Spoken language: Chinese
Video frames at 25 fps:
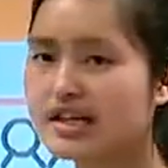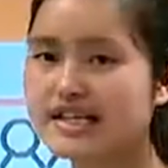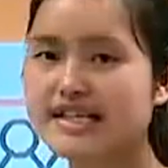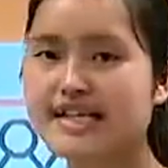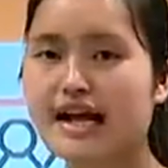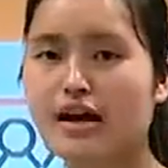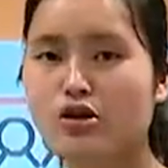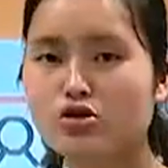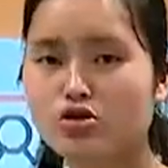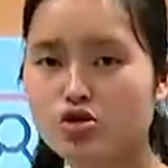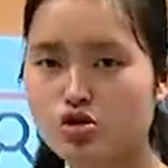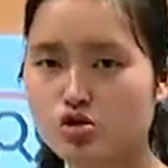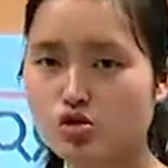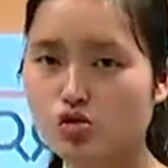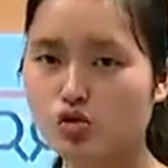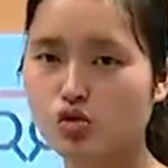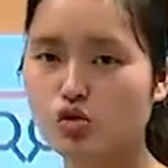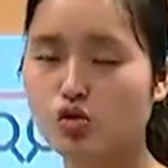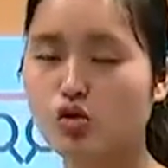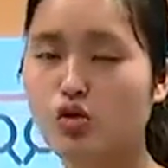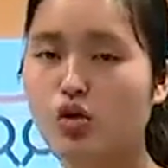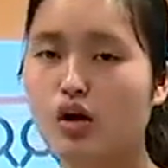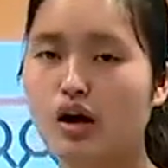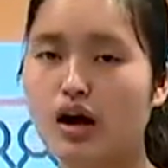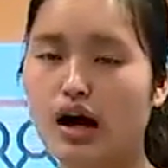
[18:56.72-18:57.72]
一个相
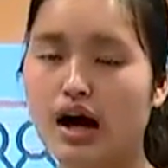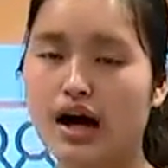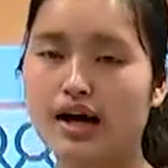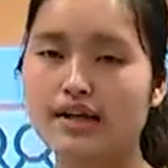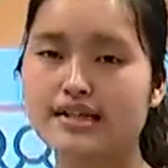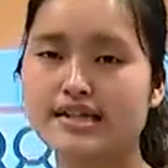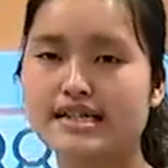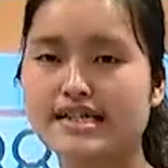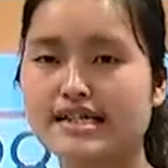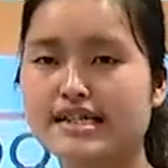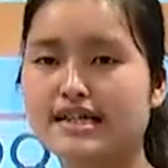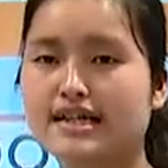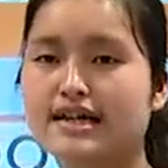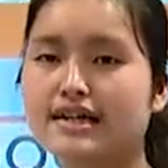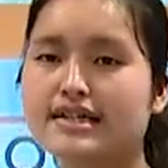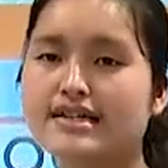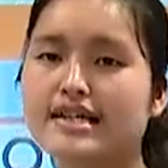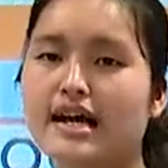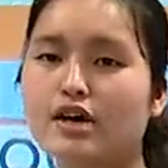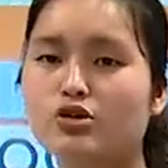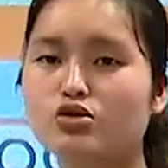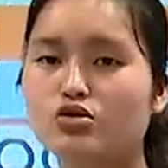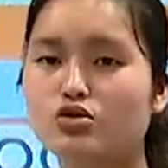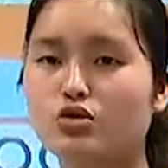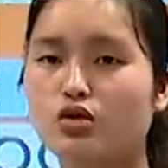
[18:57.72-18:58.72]
除啊，进行一个
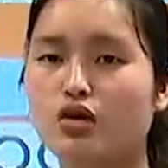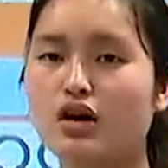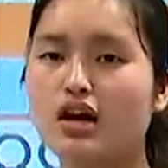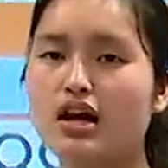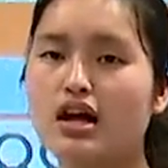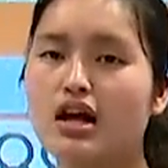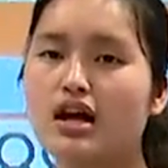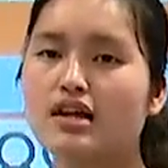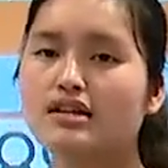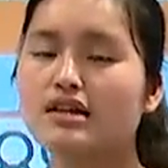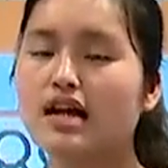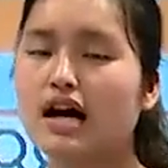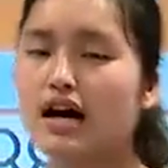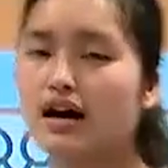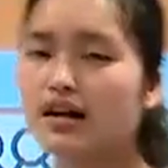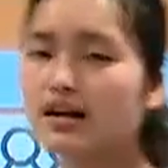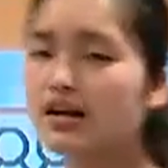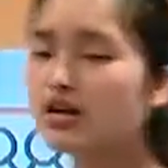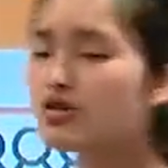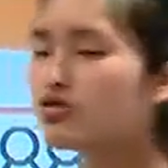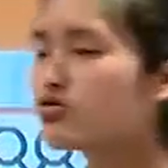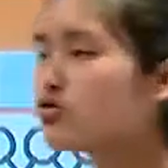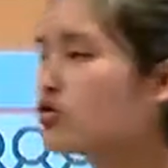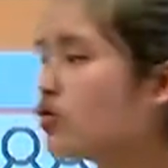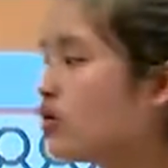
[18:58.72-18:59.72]
相除。那
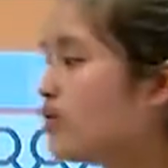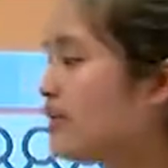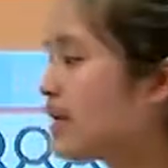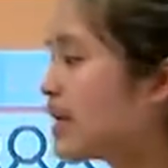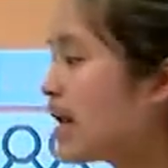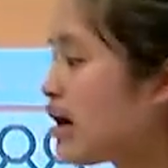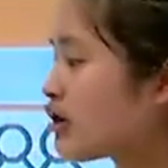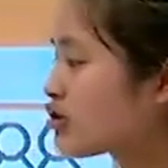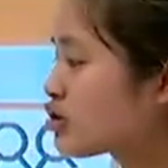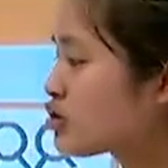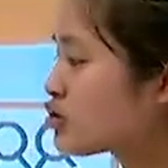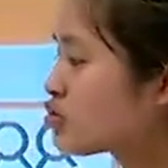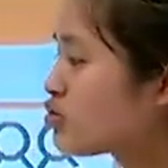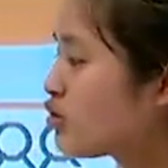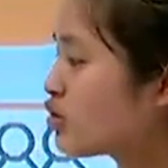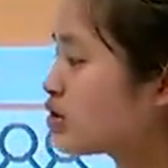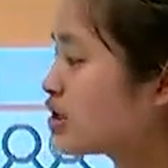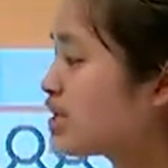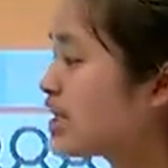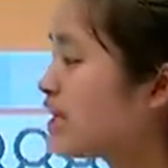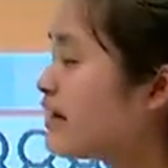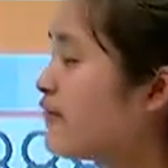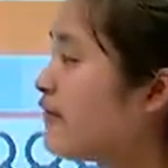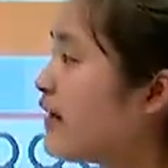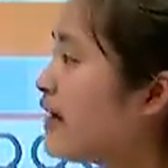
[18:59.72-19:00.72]
根据我们老师
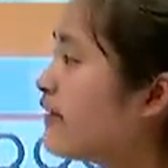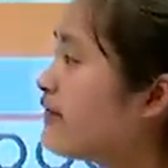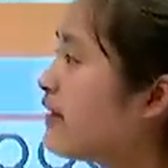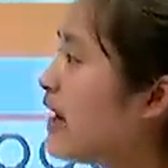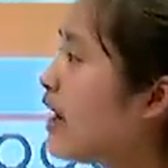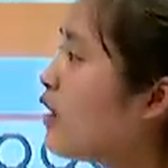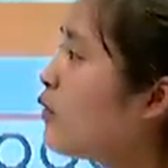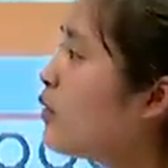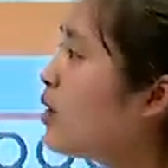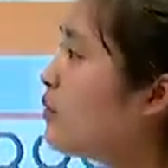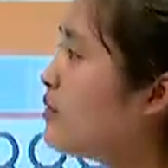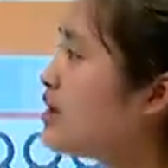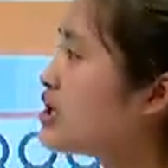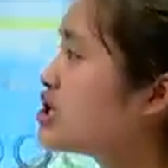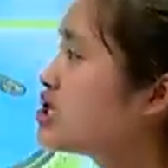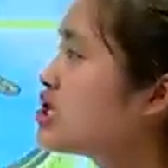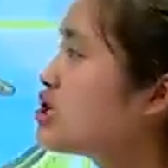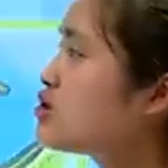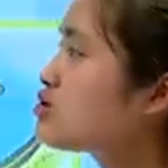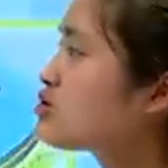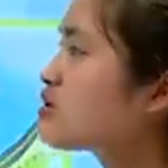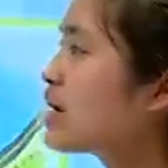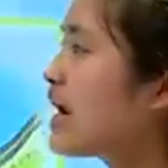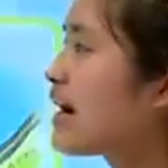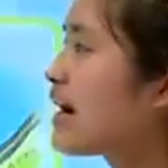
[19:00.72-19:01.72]
总结的方法，我们继